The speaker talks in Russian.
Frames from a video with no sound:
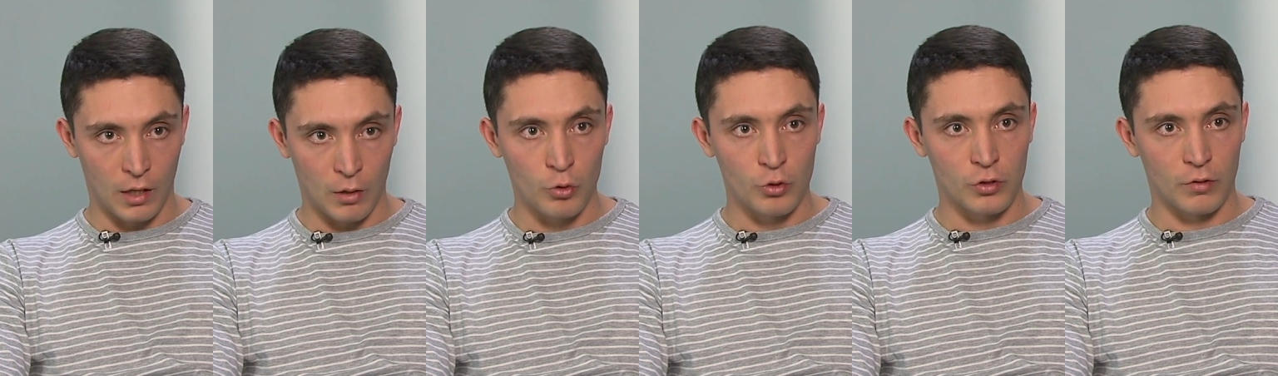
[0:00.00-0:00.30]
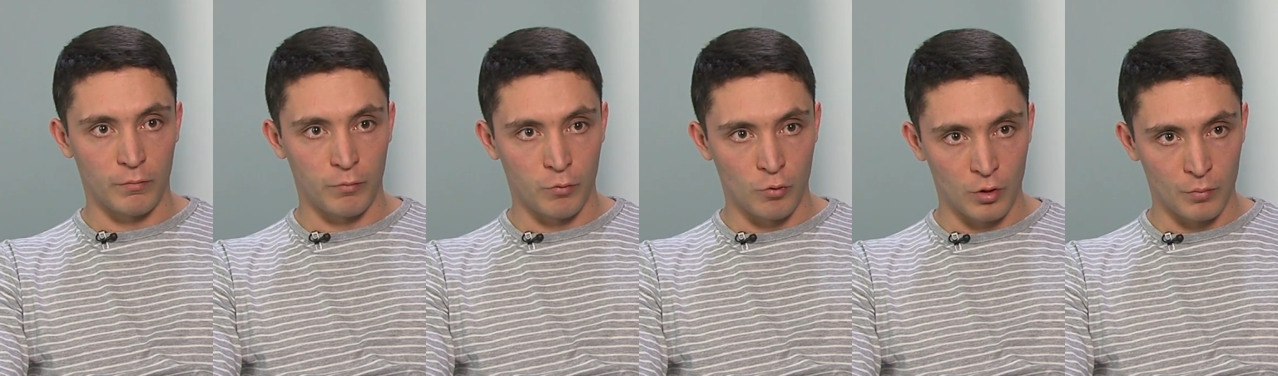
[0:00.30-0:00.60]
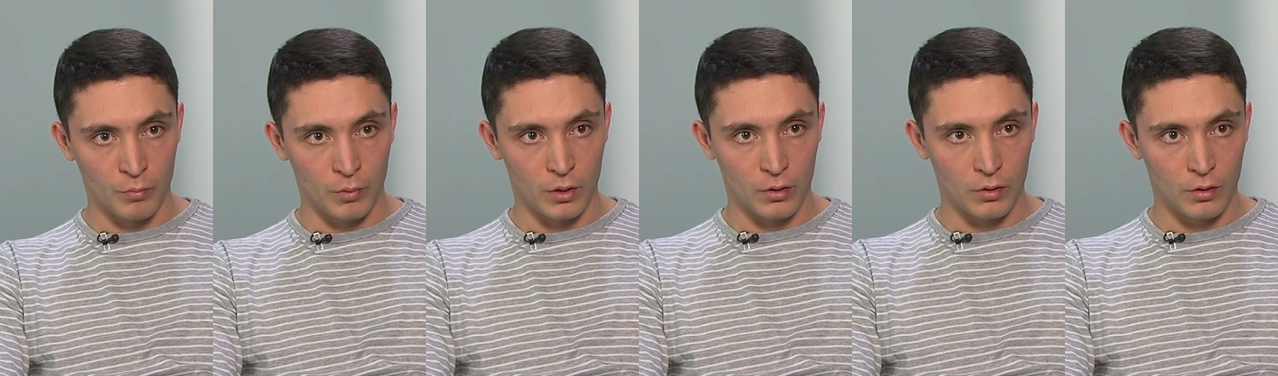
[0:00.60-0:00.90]
хорошей
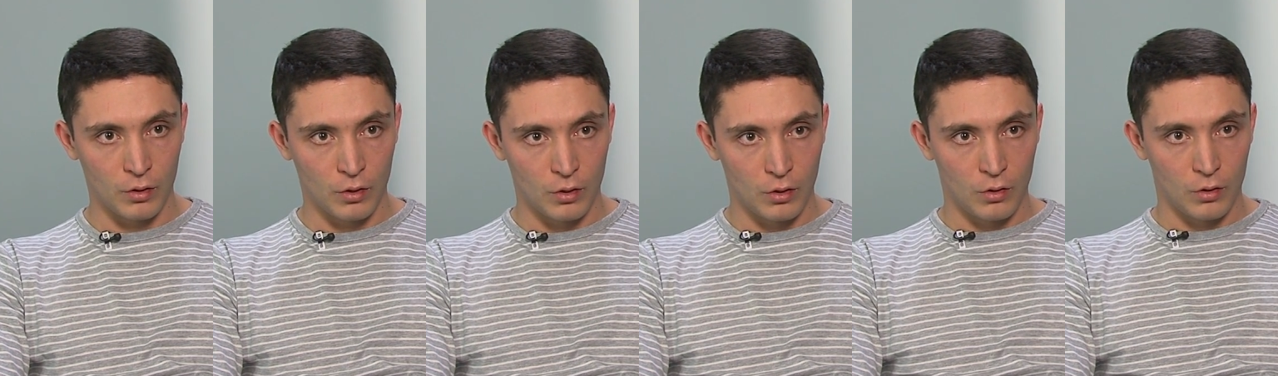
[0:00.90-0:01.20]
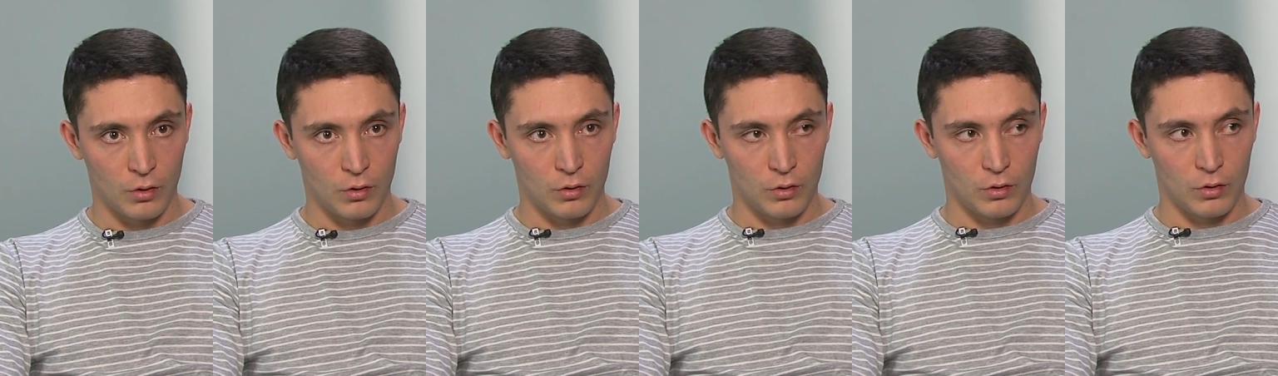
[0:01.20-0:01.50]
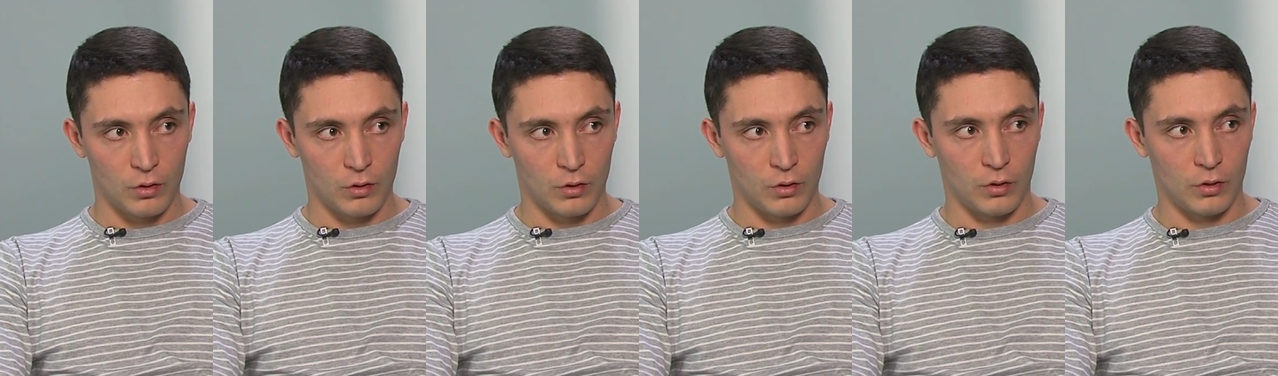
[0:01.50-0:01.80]
форме.
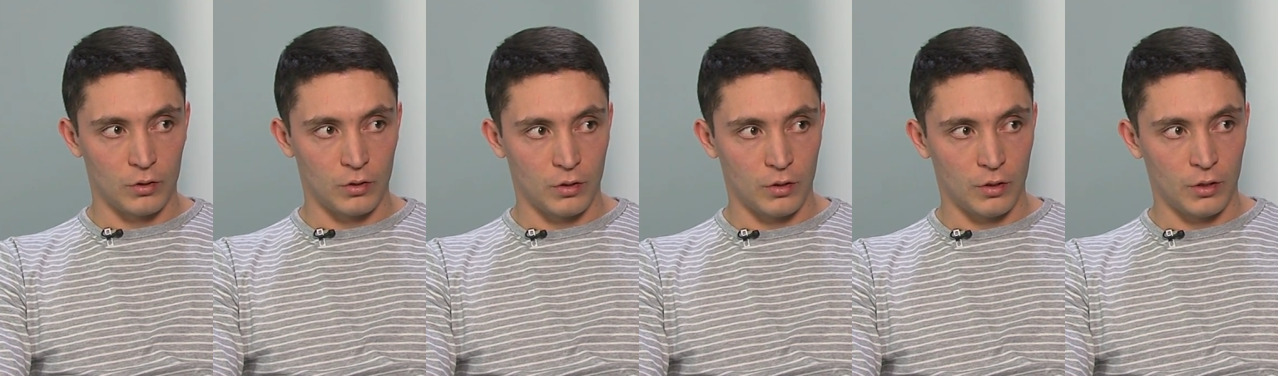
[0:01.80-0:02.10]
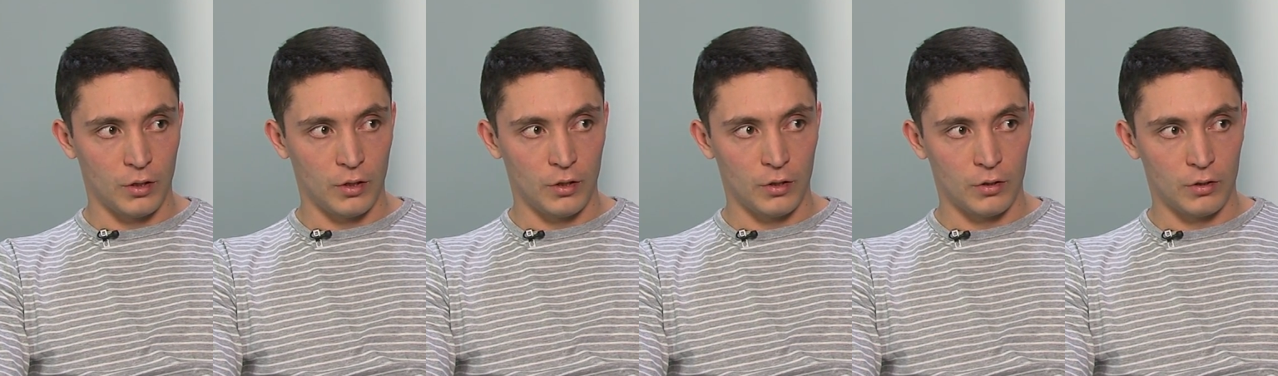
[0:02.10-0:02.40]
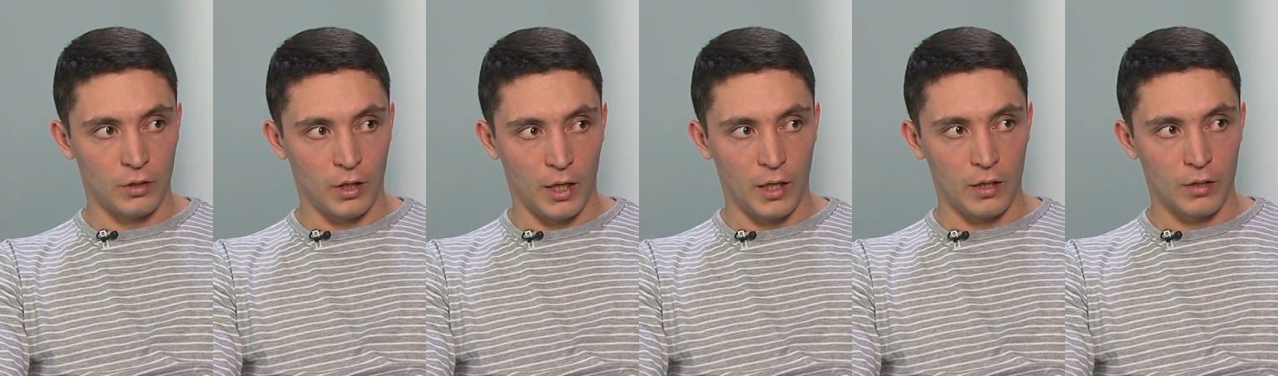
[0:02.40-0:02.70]
Э, и
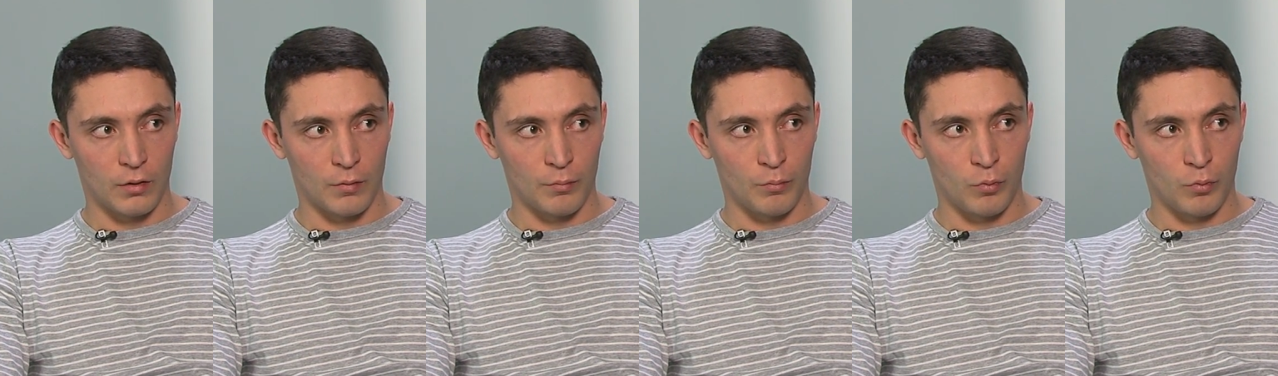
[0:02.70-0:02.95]
тренер